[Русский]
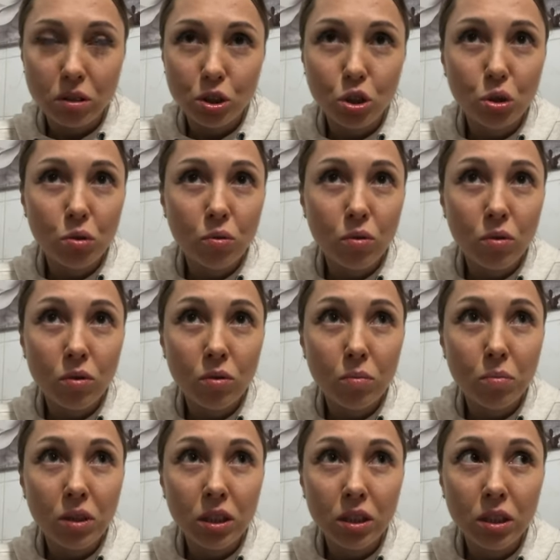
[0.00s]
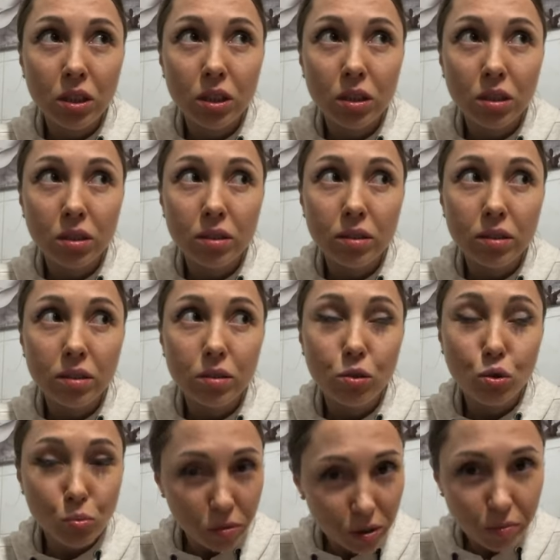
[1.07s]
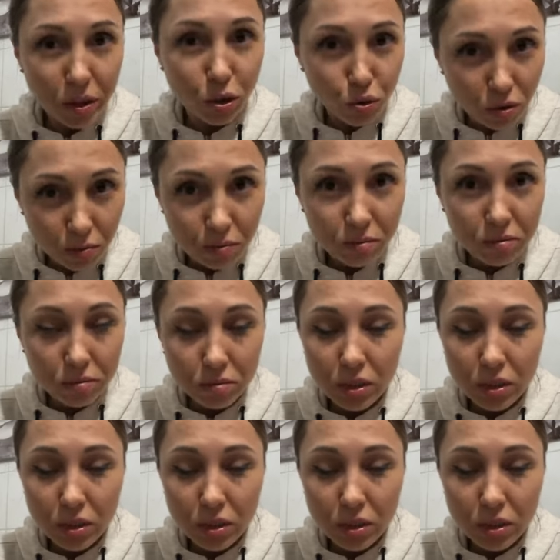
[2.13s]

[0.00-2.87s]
что мы думаем о нем,